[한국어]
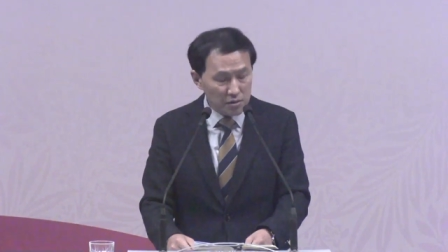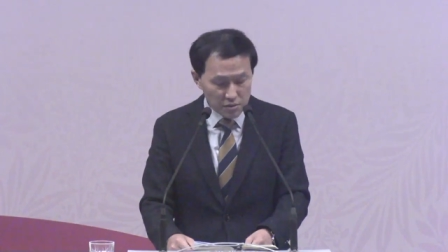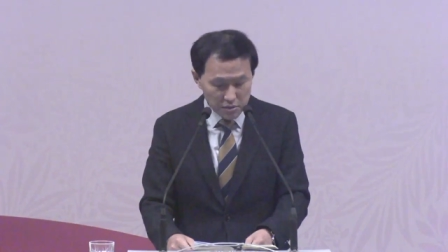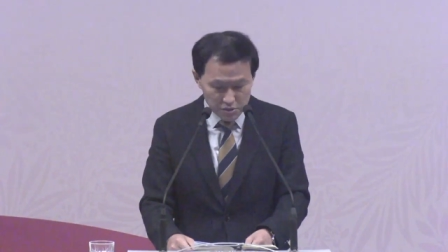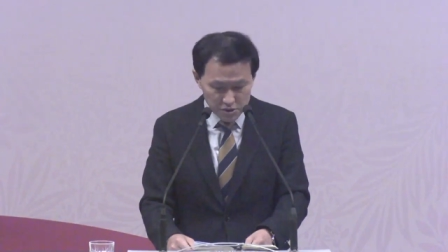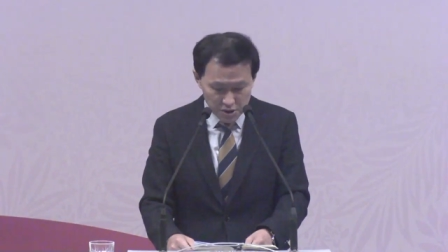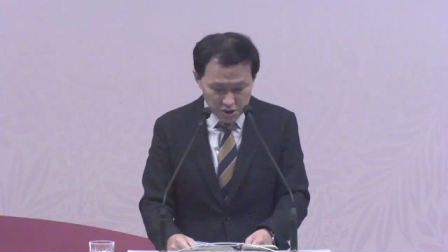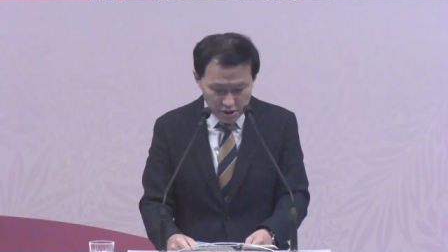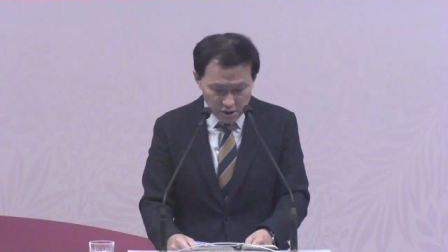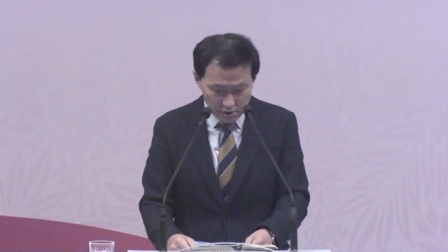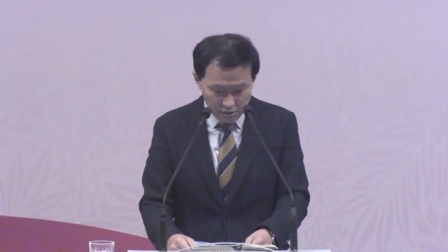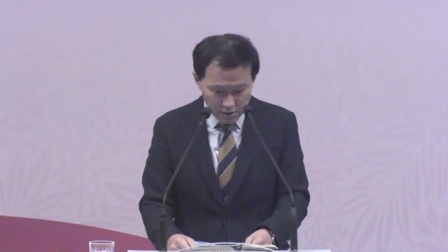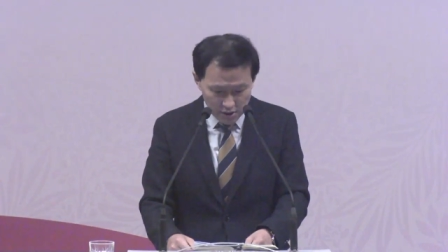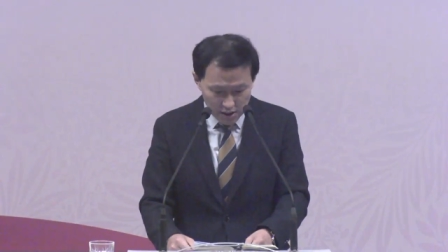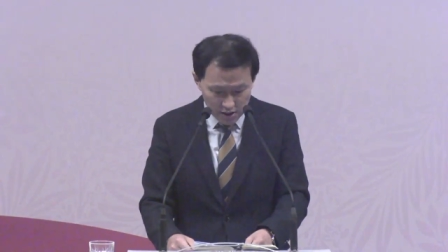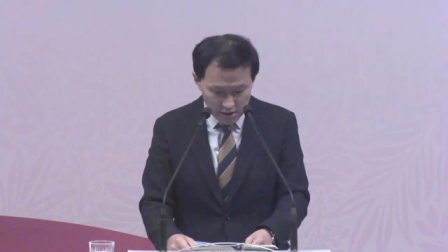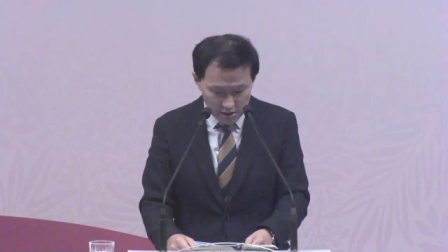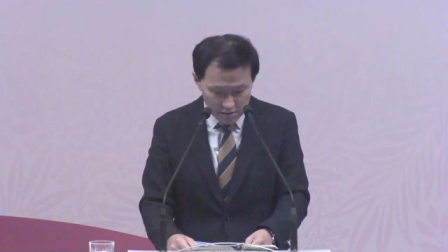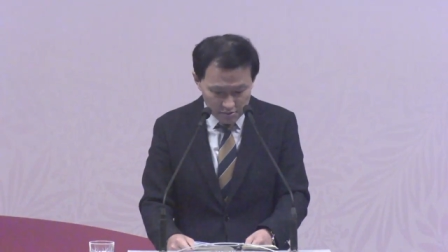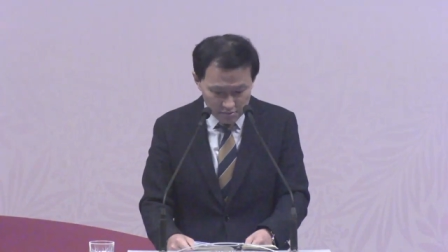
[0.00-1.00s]
오직
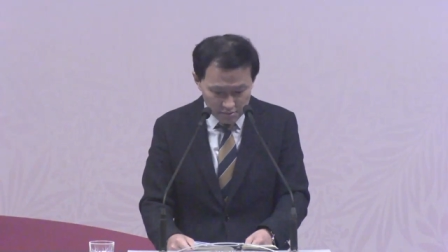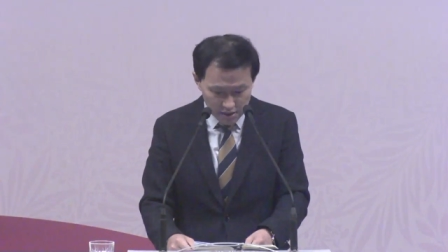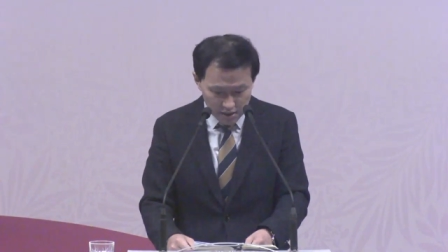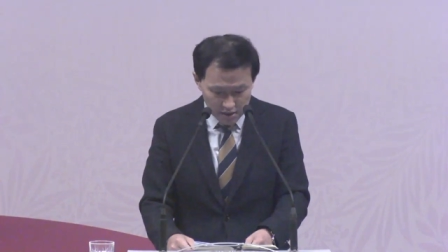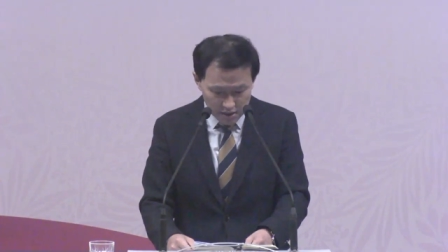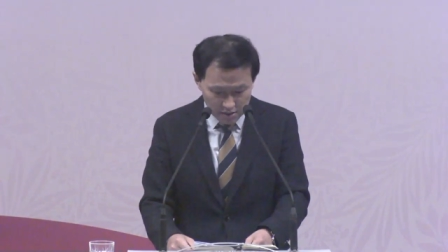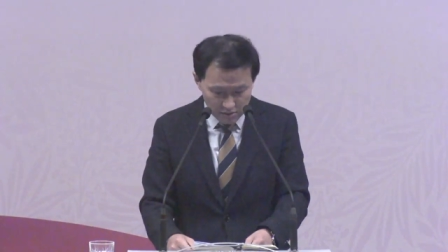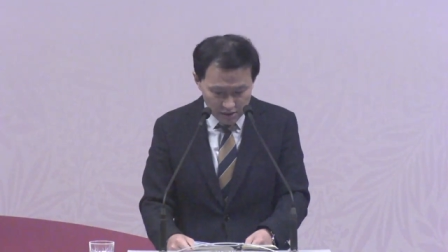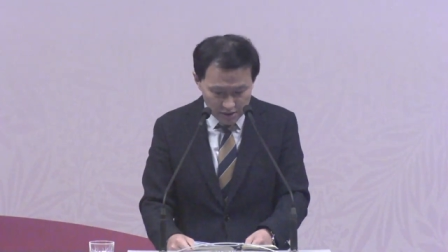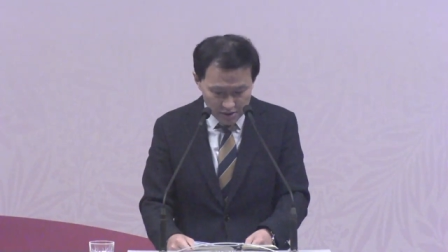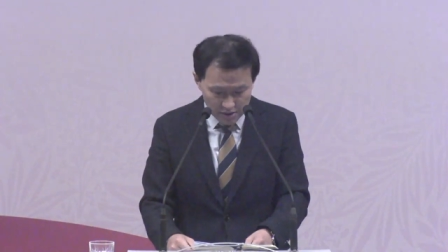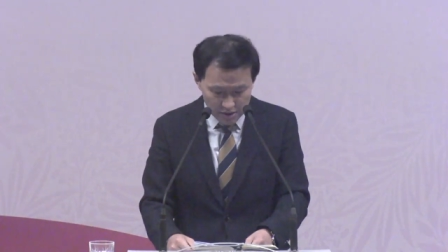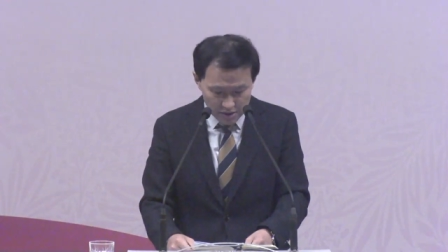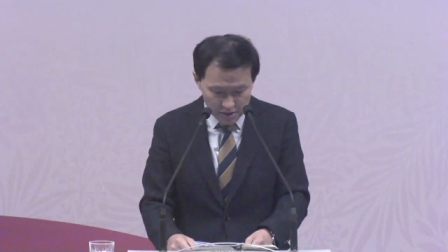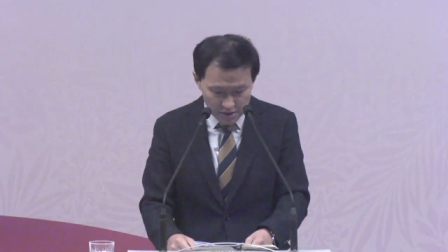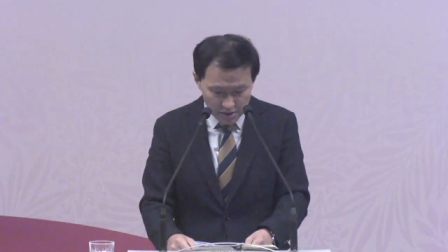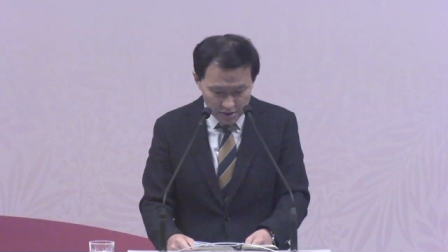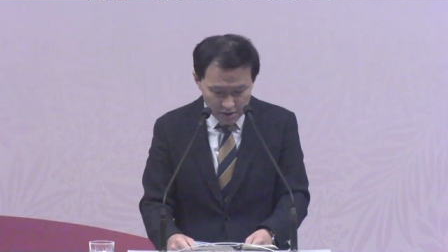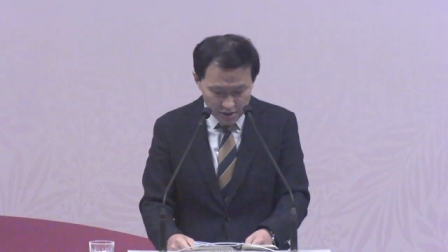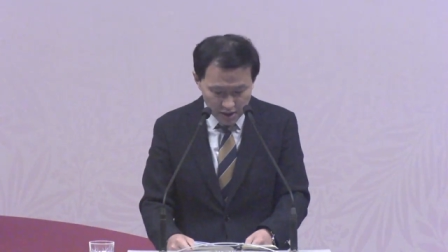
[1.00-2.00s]
여호와의 뜻만이
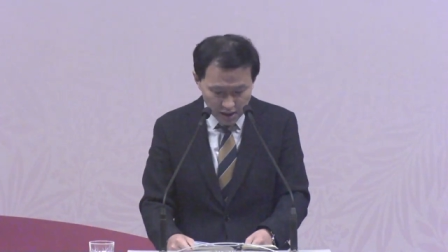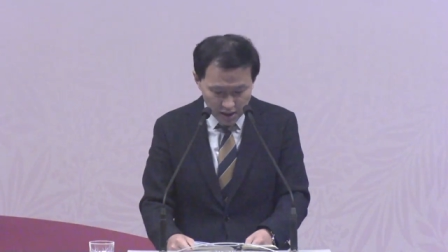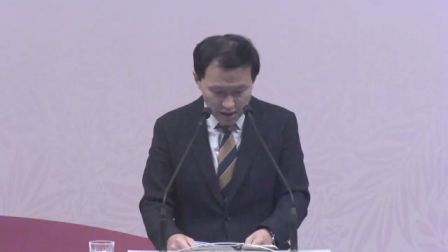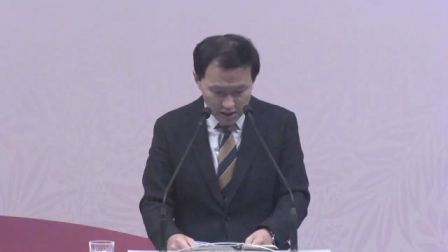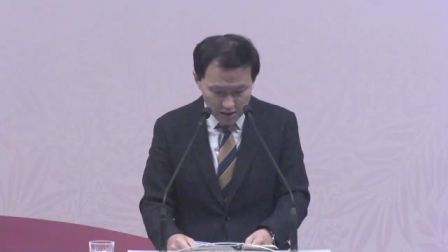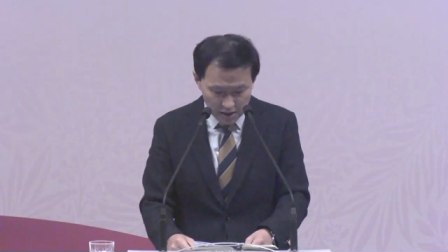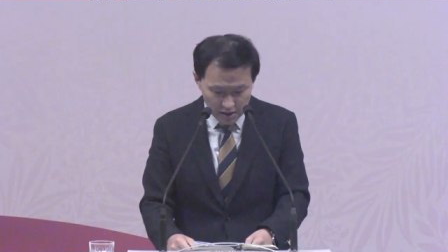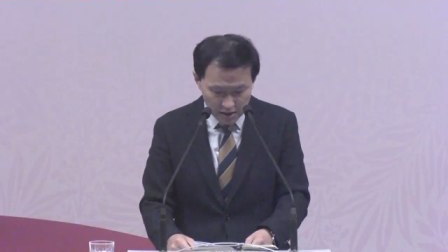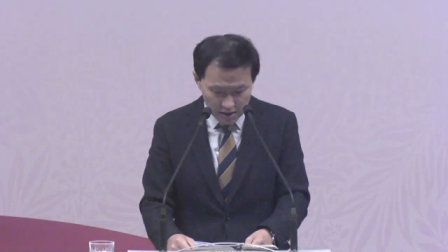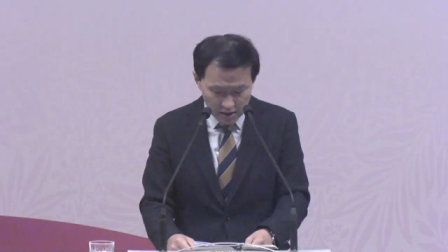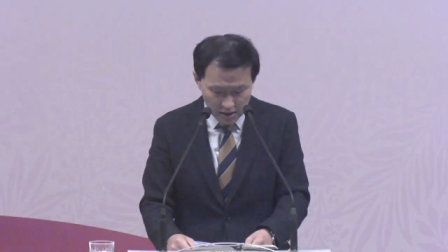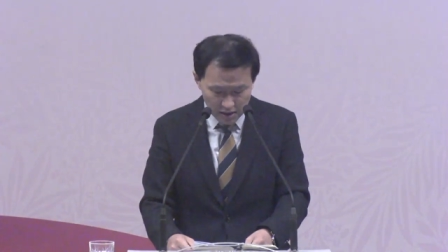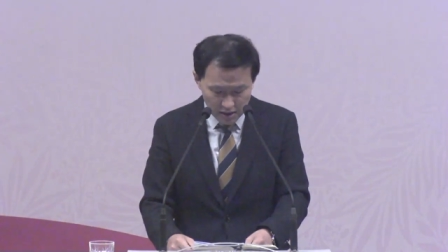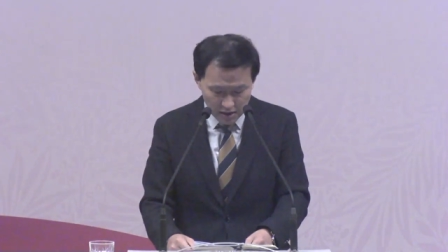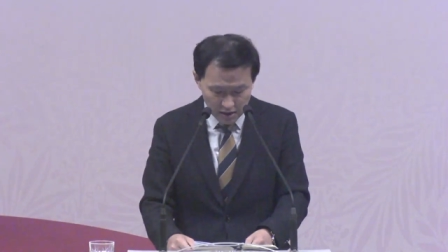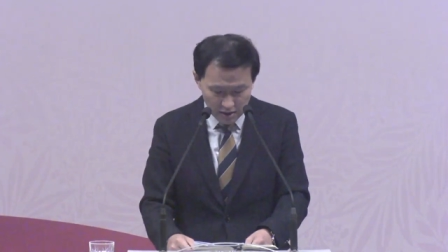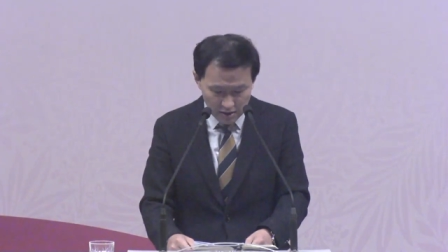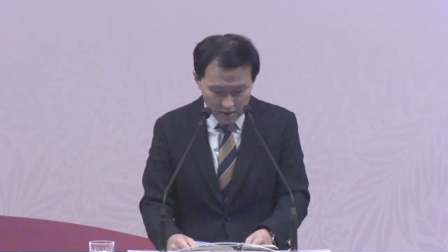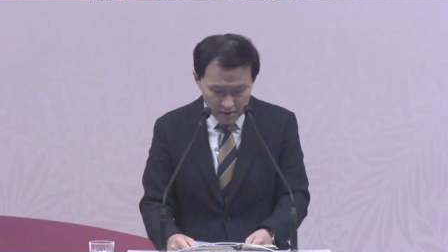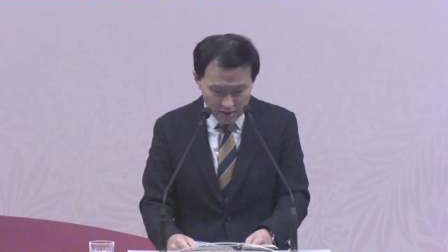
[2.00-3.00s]
완전히 서리라
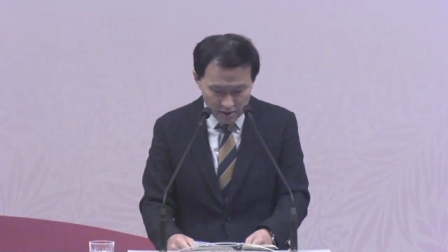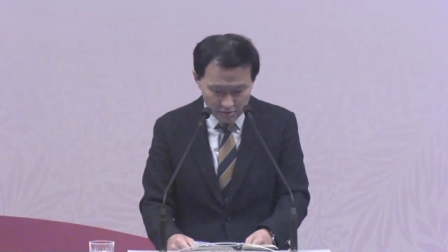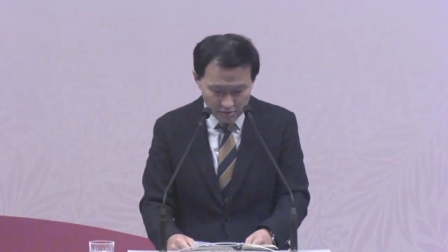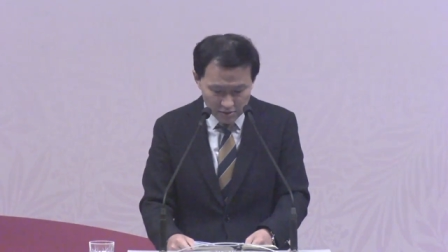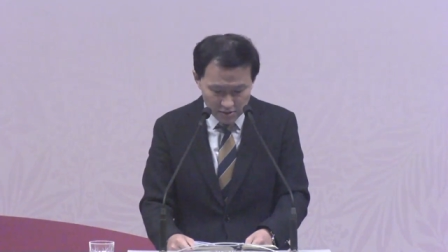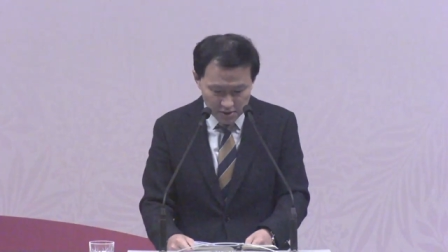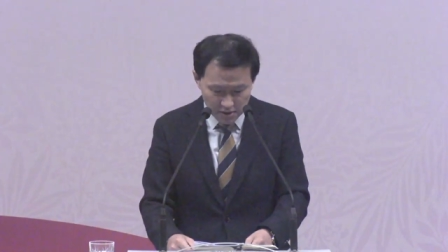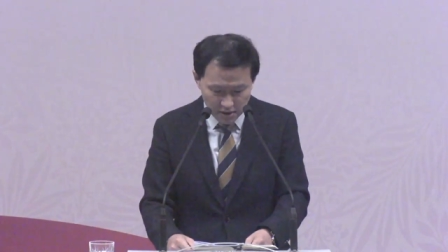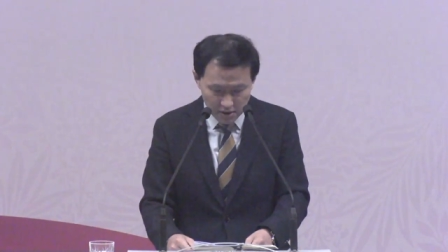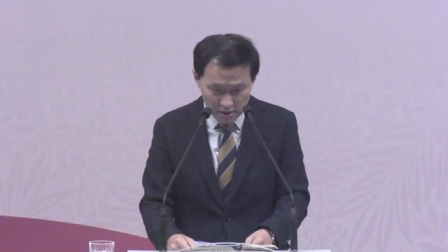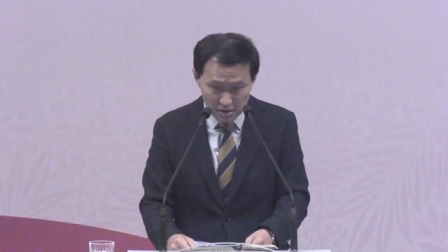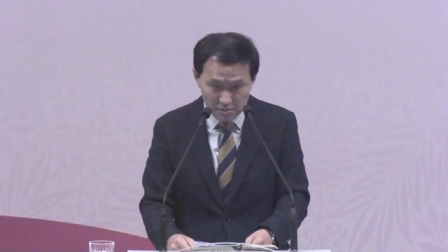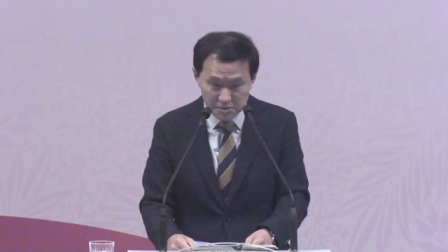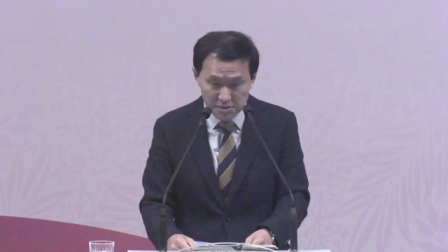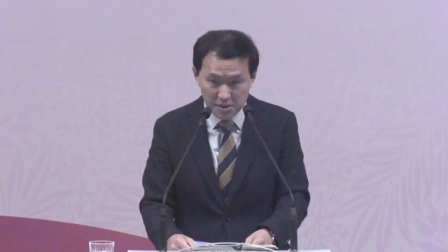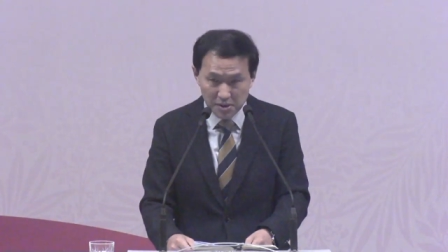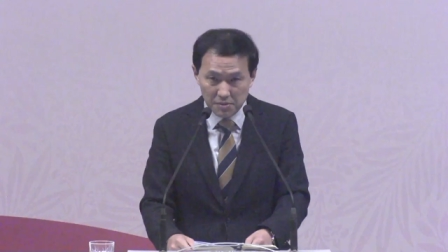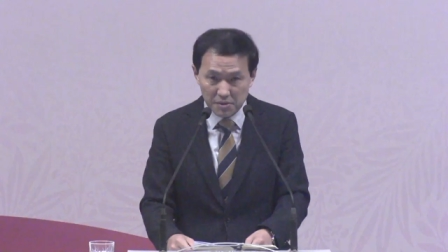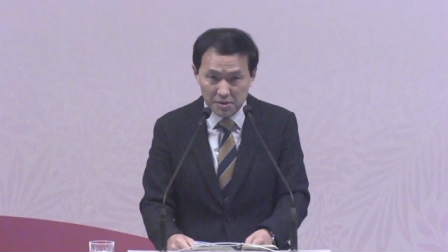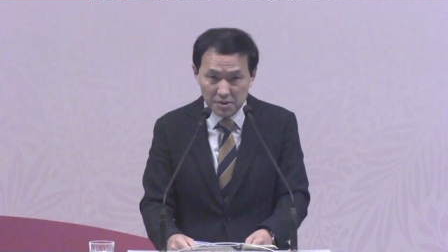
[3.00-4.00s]
이렇게 어, 원단을
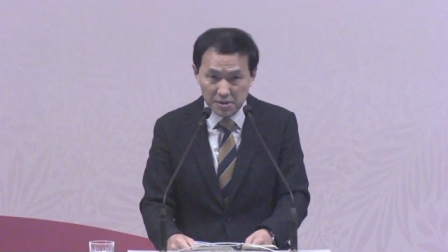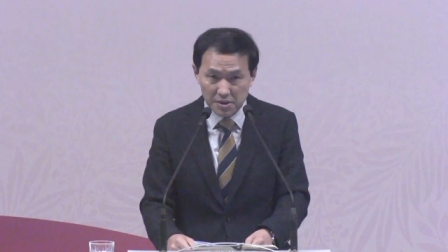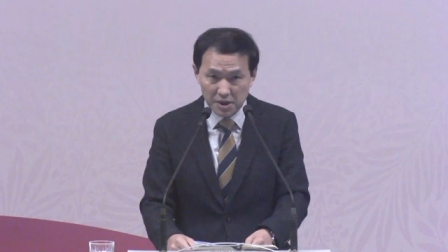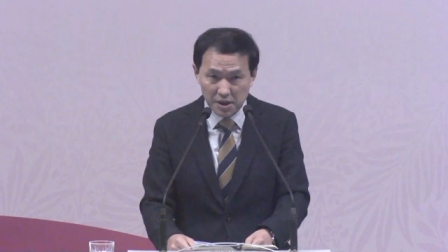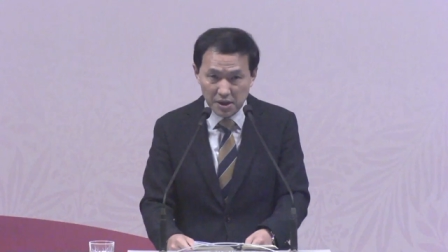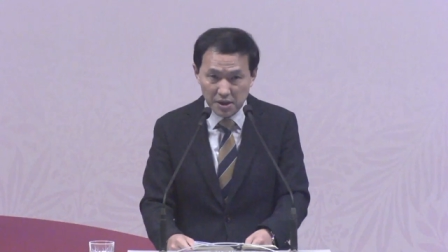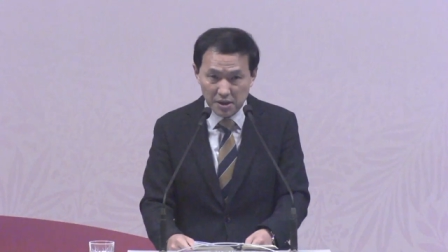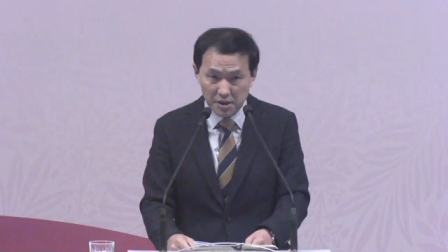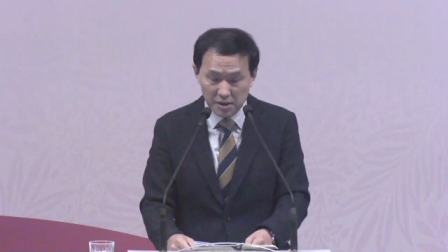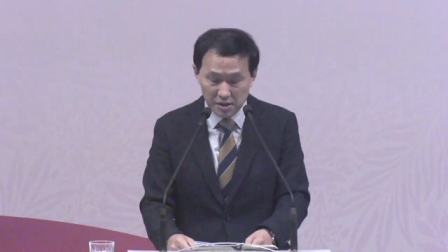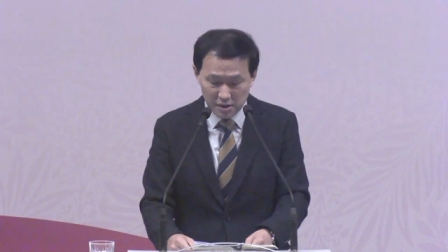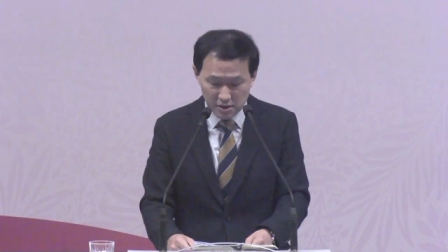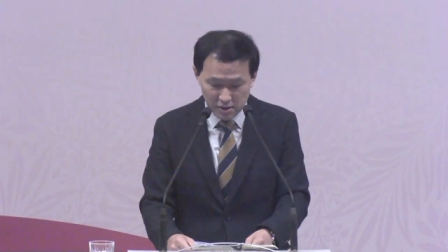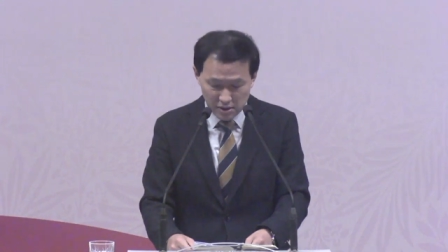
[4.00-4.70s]
붙잡았는데